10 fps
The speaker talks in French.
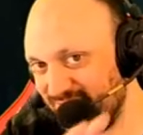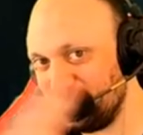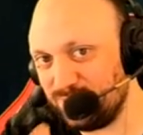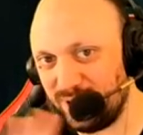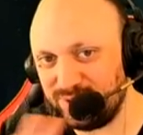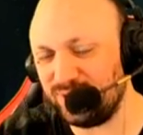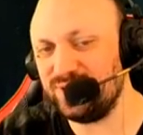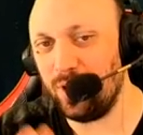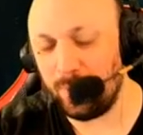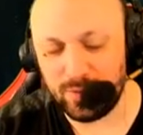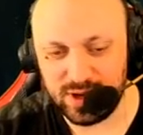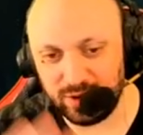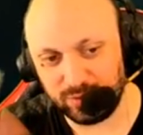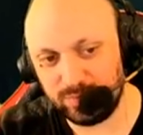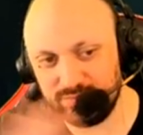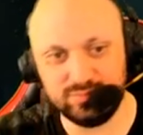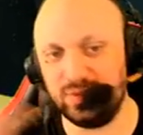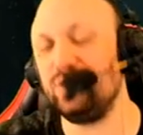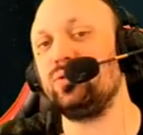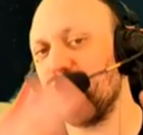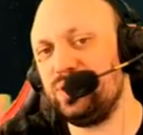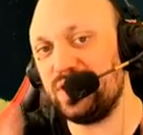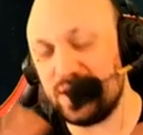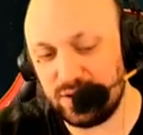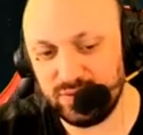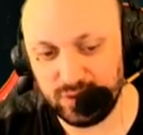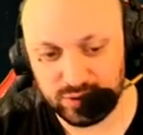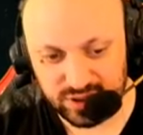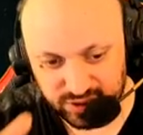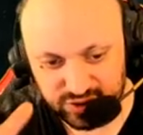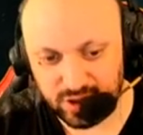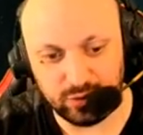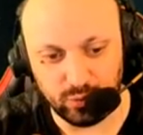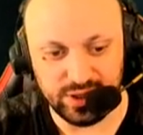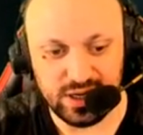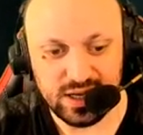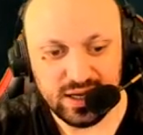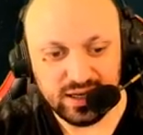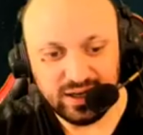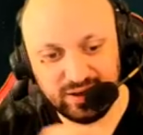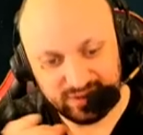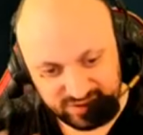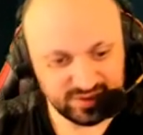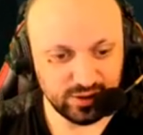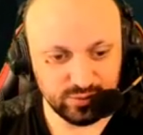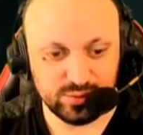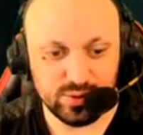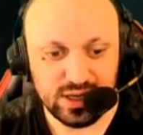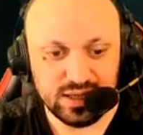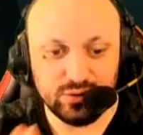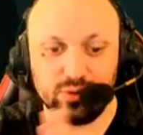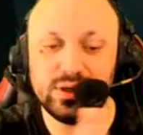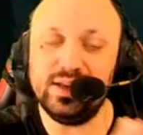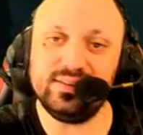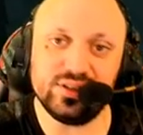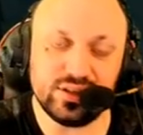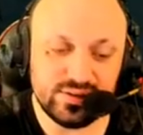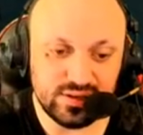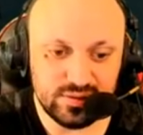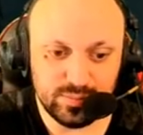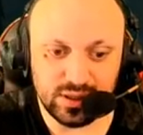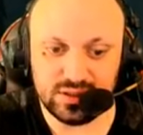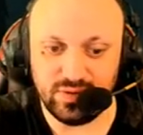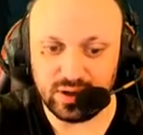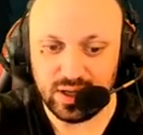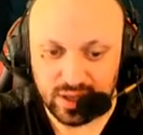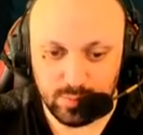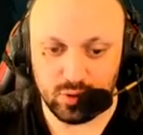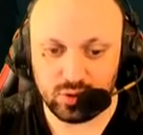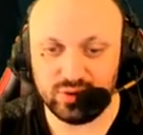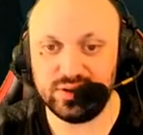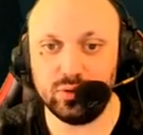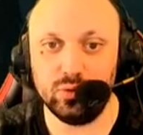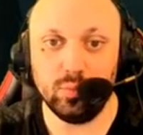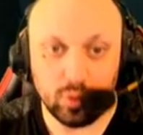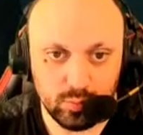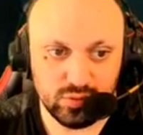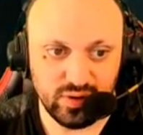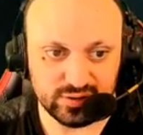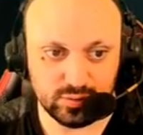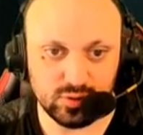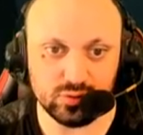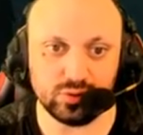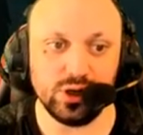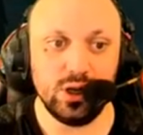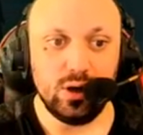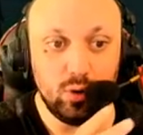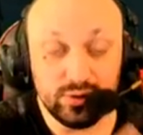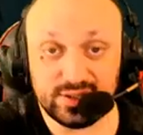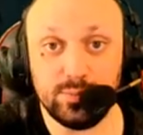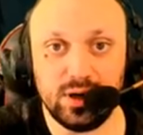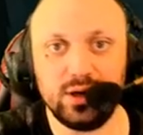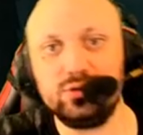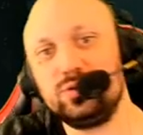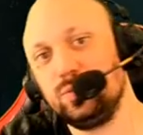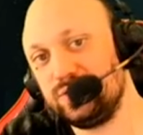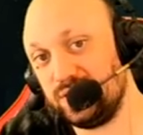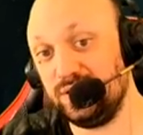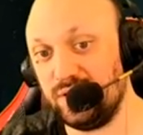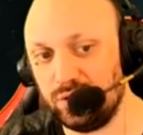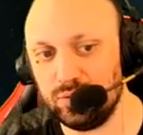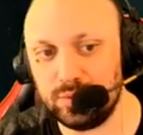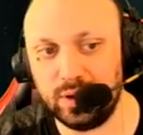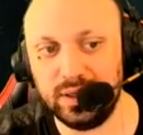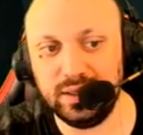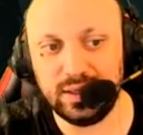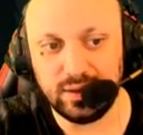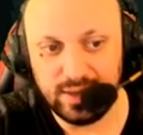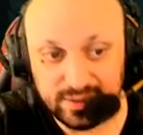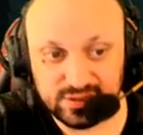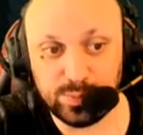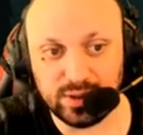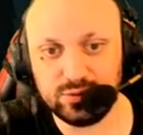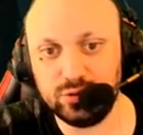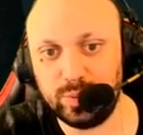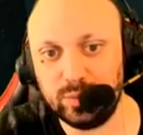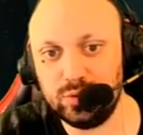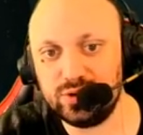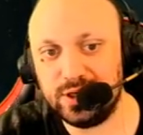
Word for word: sortira en première, donc mais dans tous les cas, il y a une vidéo qui est déjà tournée, euh, qui sera dessus. Donc la sécheresse d'Adima qui va également causer de nombreux bouleversements, donc au sein de Malraxus, mais au sein des Terres d'Ombre. Et euh, la disparition du Primus